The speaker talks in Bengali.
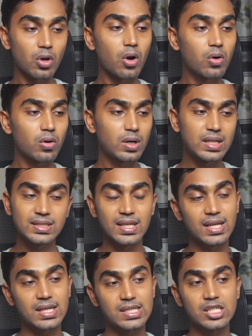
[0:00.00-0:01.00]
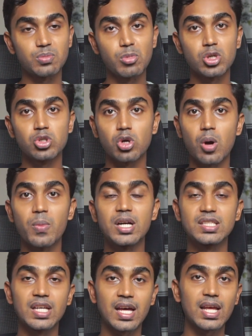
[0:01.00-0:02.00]
তখন ডিজাইনার শেষমেশ সবার
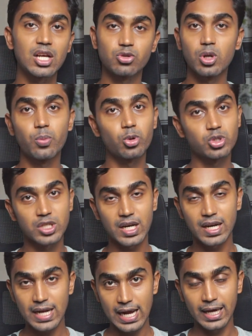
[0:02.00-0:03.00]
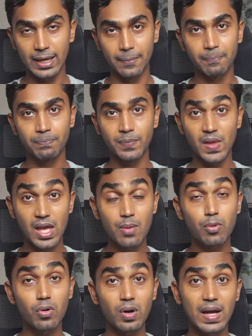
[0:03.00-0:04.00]
চেহারাই আসলে পোস্টারে রাখে
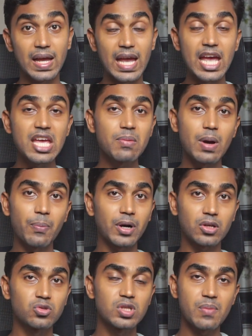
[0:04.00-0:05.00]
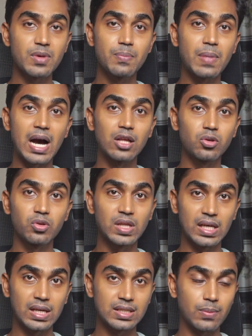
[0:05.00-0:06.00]
এবং এই ব্যাপারটা যদি আমি বাদও
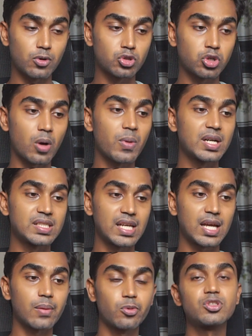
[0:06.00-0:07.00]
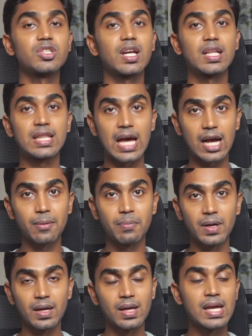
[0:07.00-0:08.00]
দেই যেমন সবার চেহারা পোস্টারে
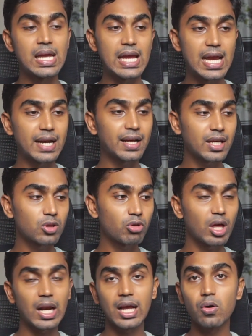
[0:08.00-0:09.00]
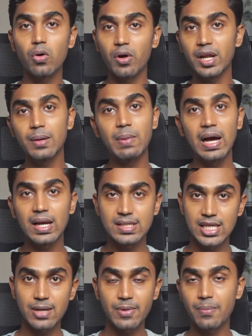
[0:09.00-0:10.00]
থাকবে এটা কিন্তু এর আগেও অনেক বাংলা
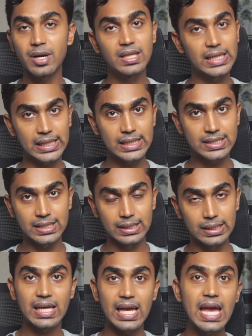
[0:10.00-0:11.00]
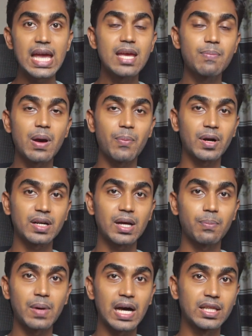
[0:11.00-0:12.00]
সিনেমা আমরা দেখেছি এই ব্যাপারটা
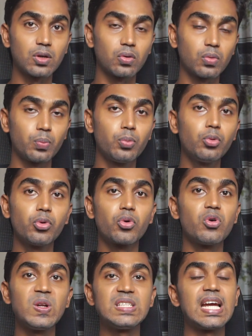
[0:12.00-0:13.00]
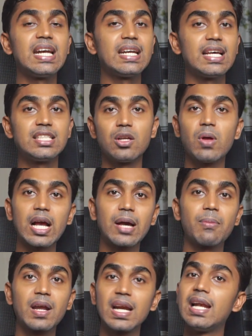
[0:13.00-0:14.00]
বাদেও পুরো ডিজাইনটাই ছিল একেবারে